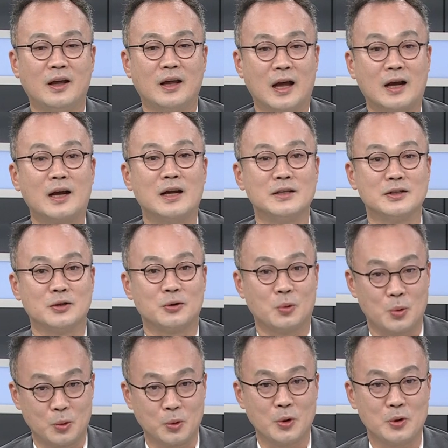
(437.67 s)
약간 이제
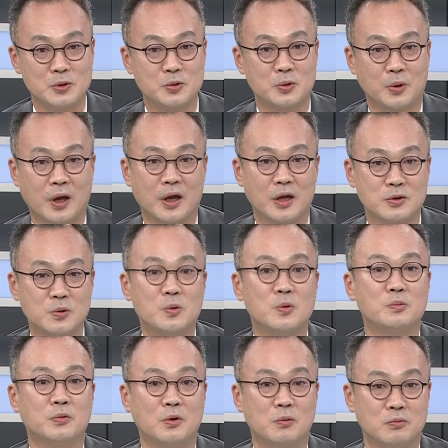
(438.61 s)
동결 쪽에
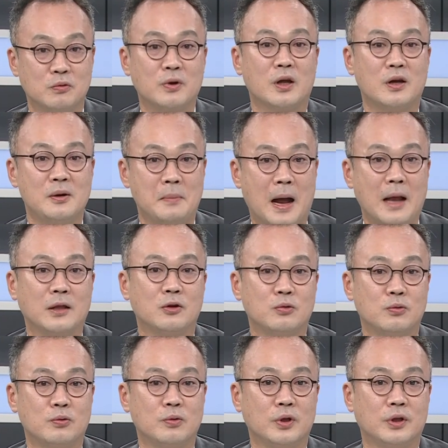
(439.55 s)
조금 더 무게를 많이
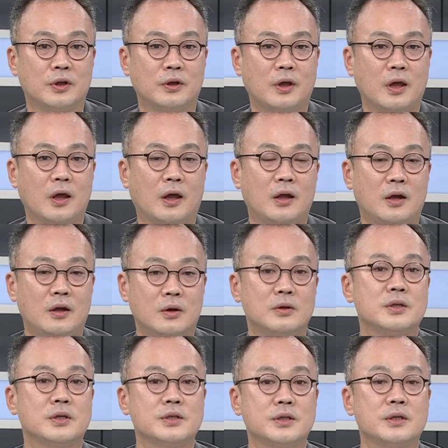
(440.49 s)
두고 있는 게
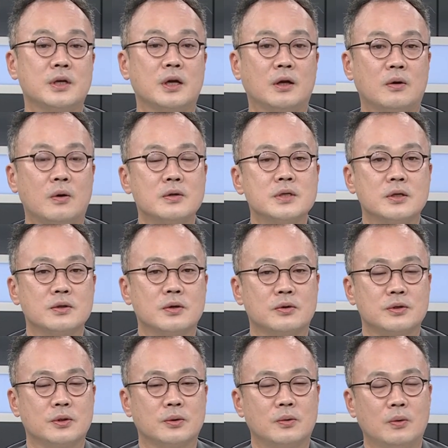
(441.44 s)
현재 시장의
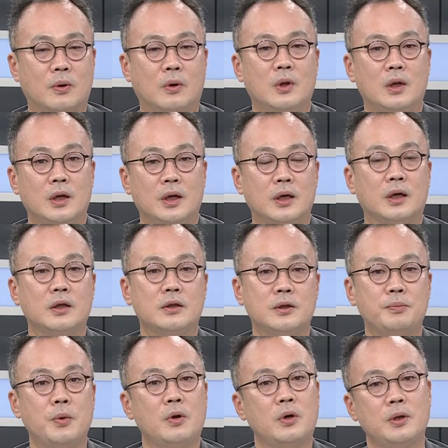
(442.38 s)
컨센서스고 이게
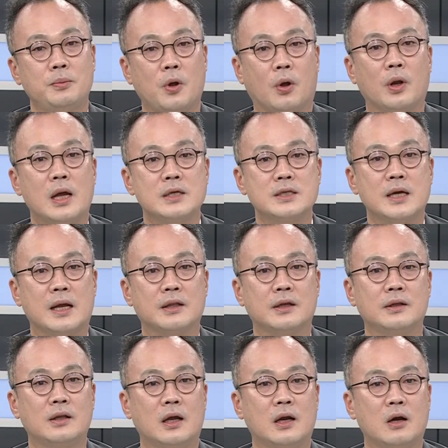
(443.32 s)
특별히 변하지
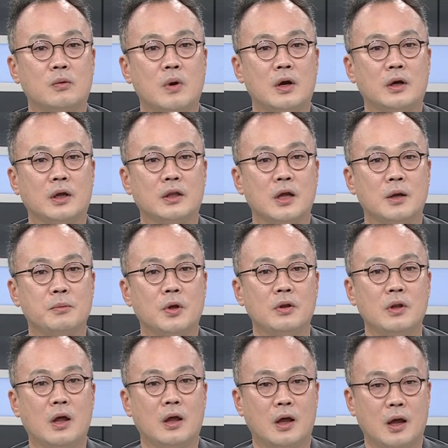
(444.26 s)
않는다라고 하게
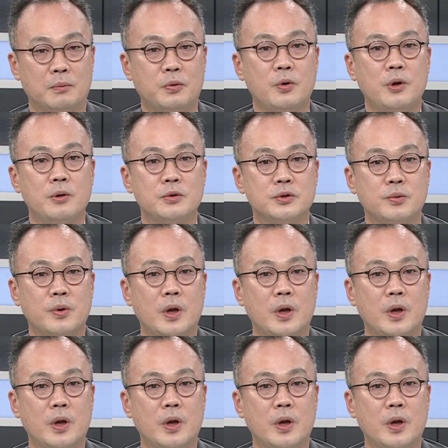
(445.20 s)
되면 FOMC